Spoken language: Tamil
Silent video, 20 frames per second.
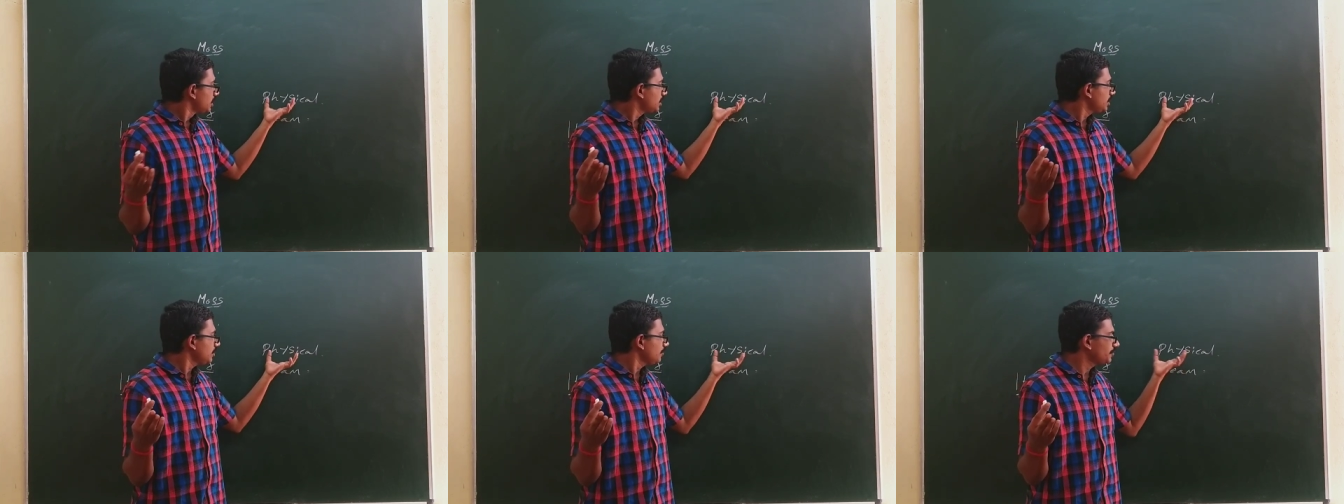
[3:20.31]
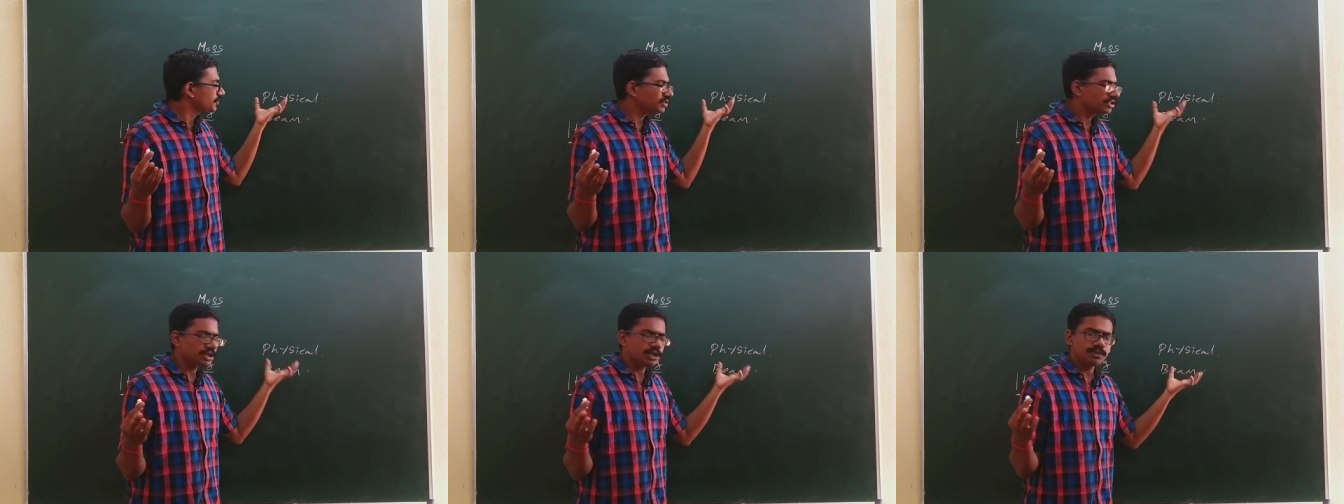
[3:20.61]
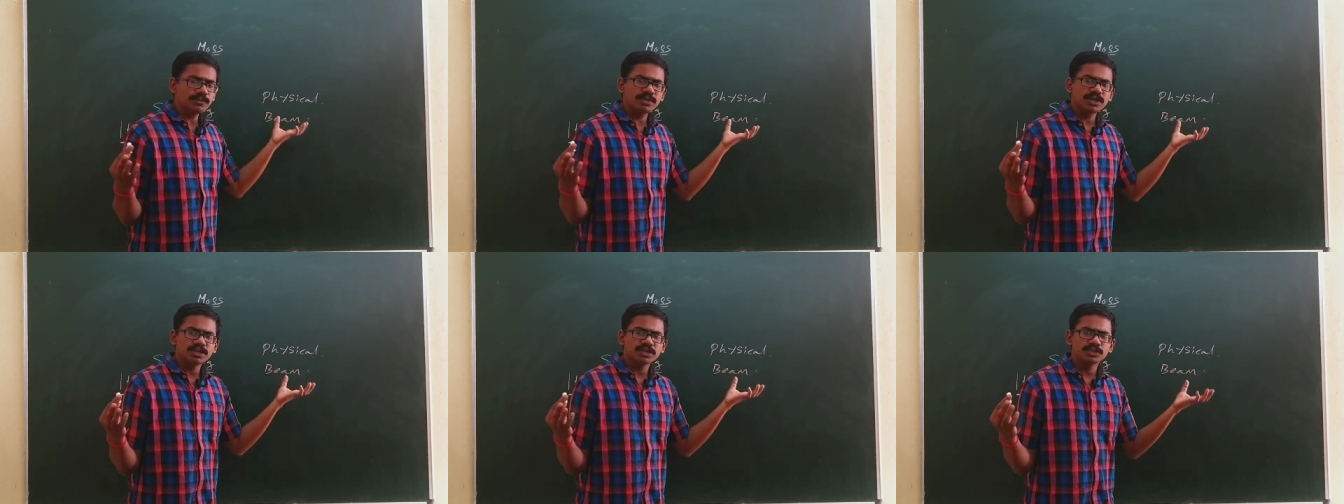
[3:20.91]
அதே
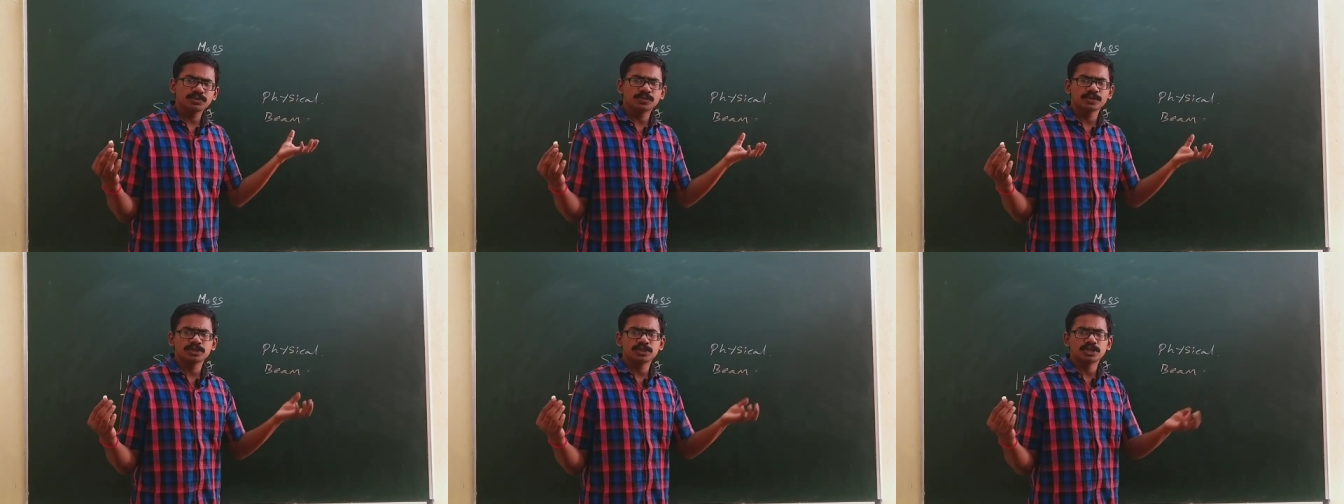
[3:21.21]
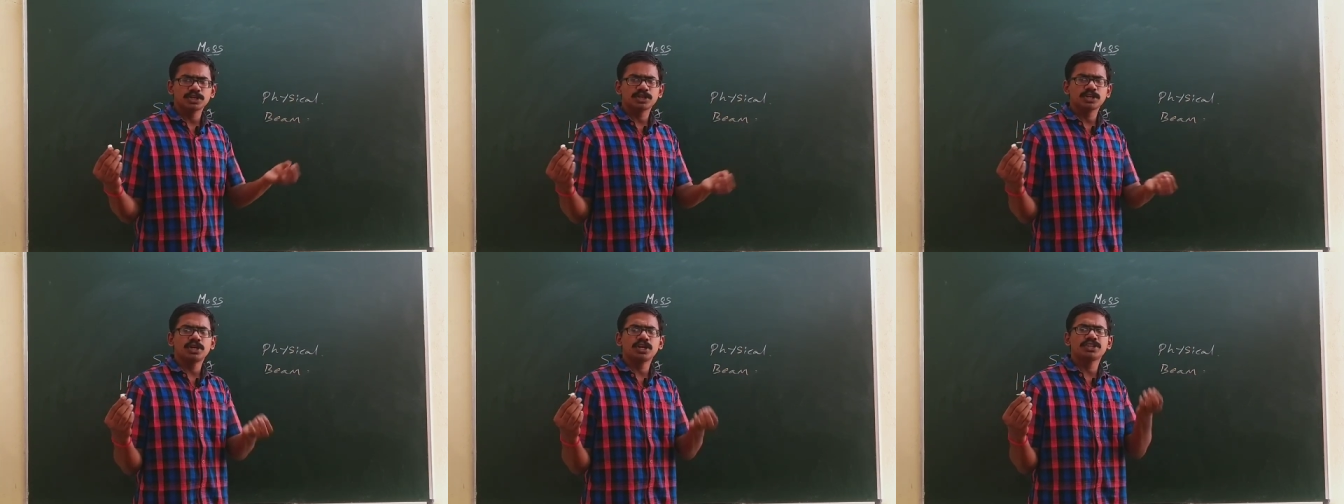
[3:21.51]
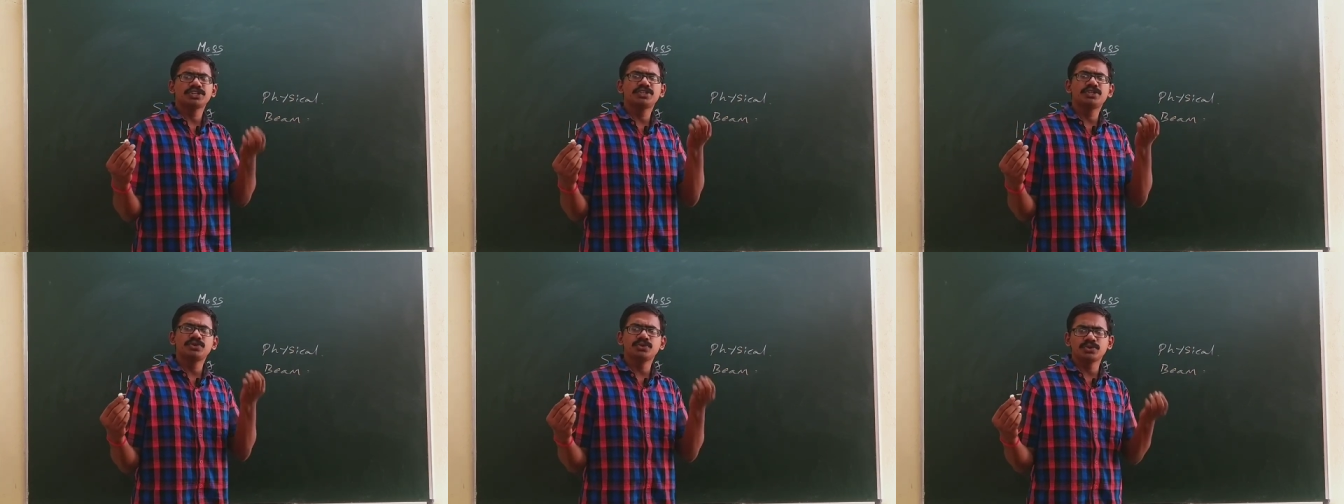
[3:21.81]
ஃபிசிக்கல் பேலன்ஸ் பார்த்திங்கன்னா
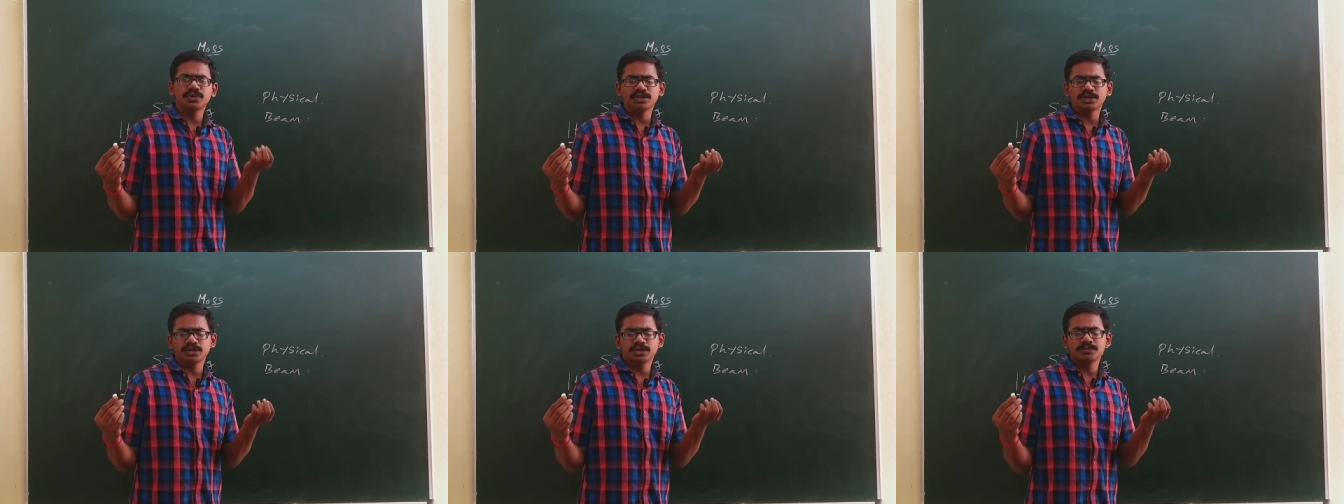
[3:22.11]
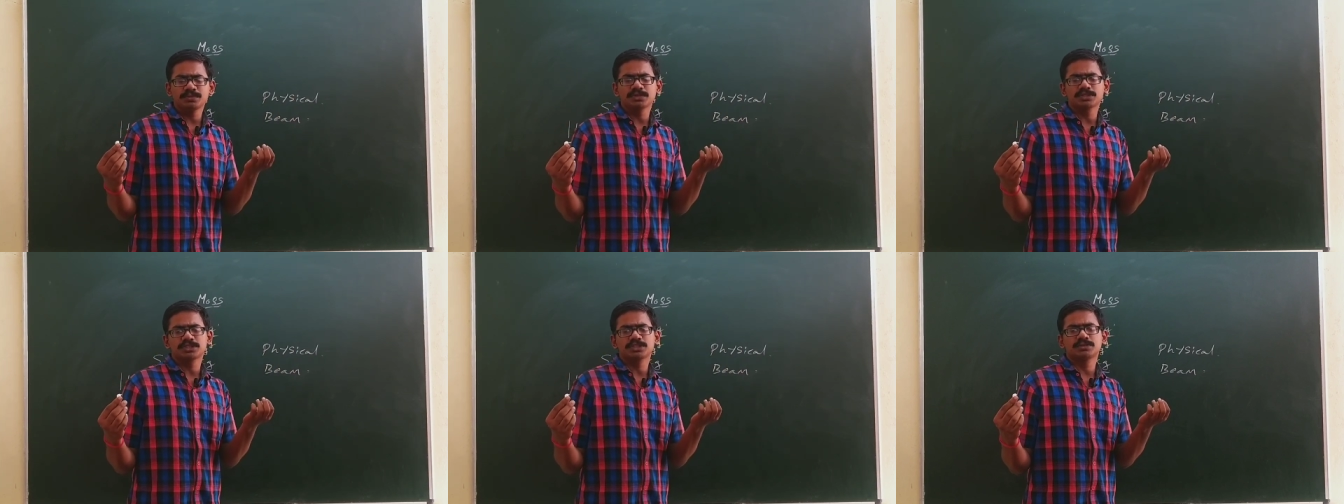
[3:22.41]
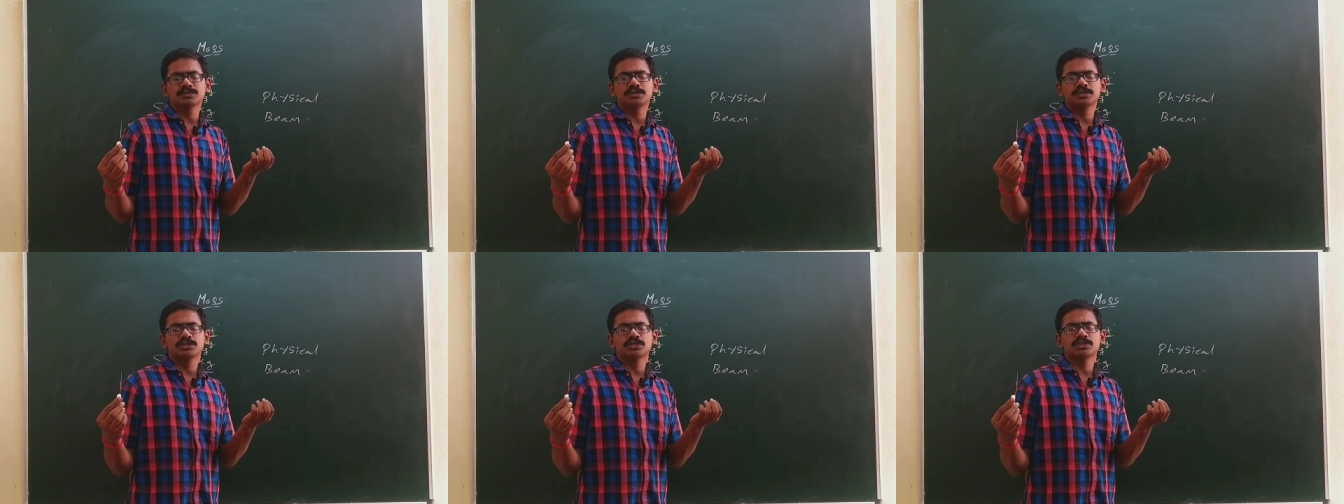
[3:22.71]
அக்யூரேட்டிவ்
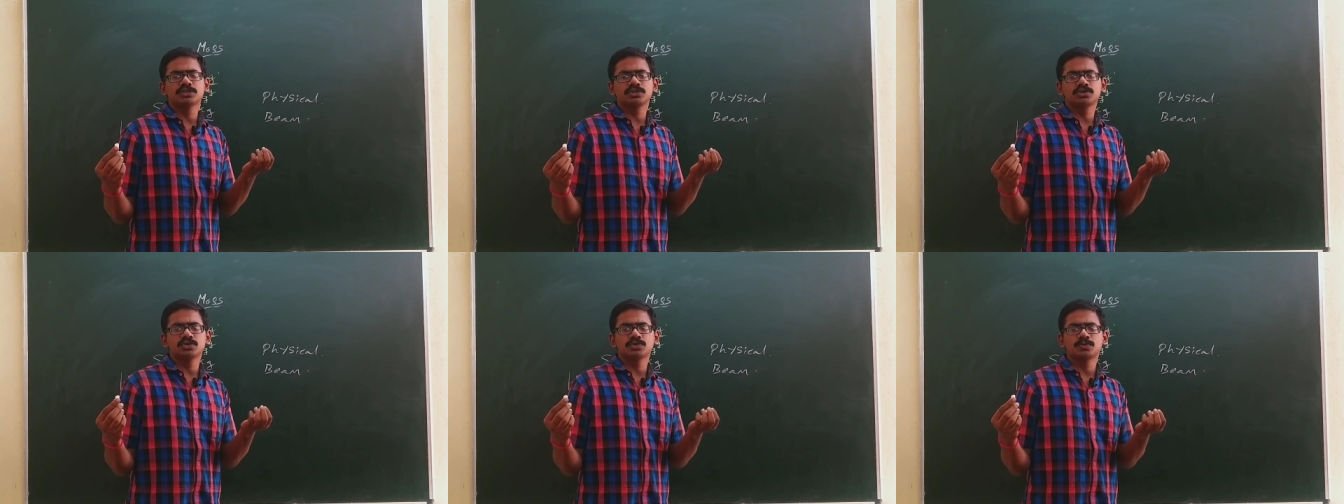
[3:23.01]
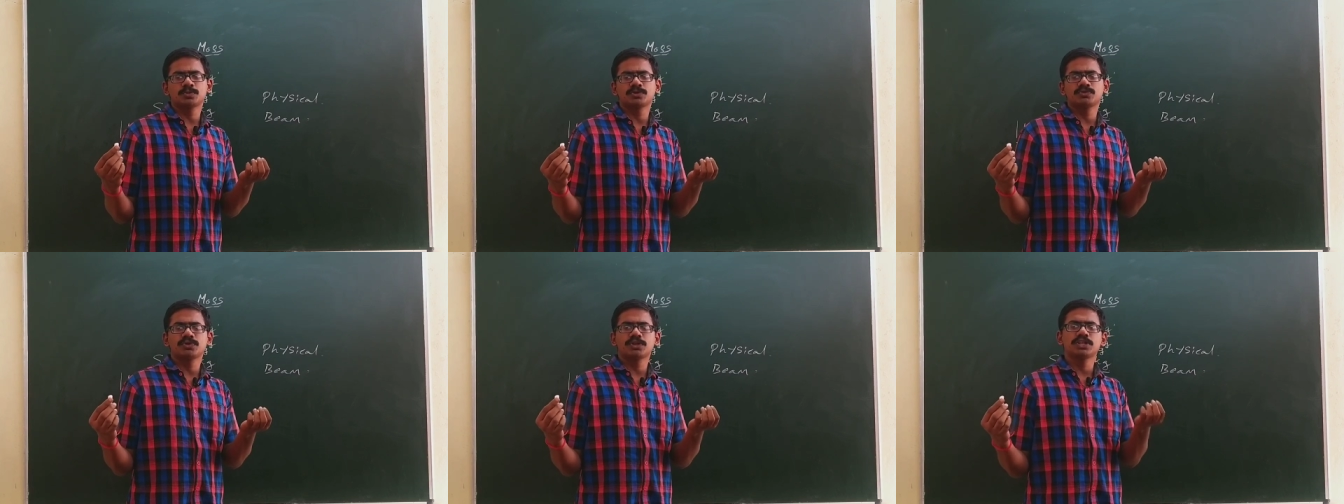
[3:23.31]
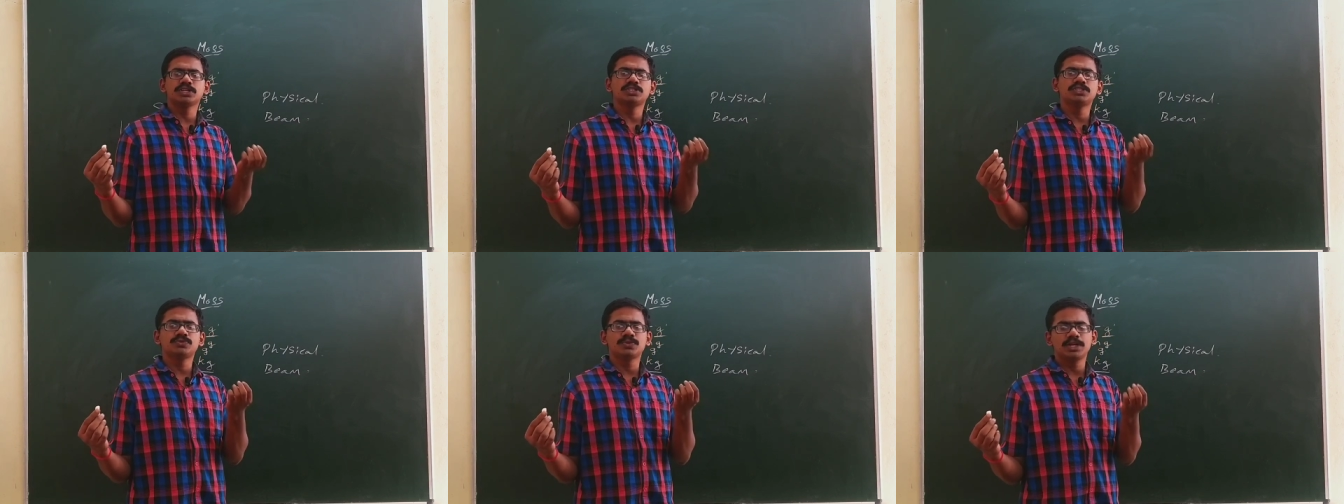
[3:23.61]
மெஷர்மெண்ட்ஸுக்கு யூஸ் பண்ணுவாங்க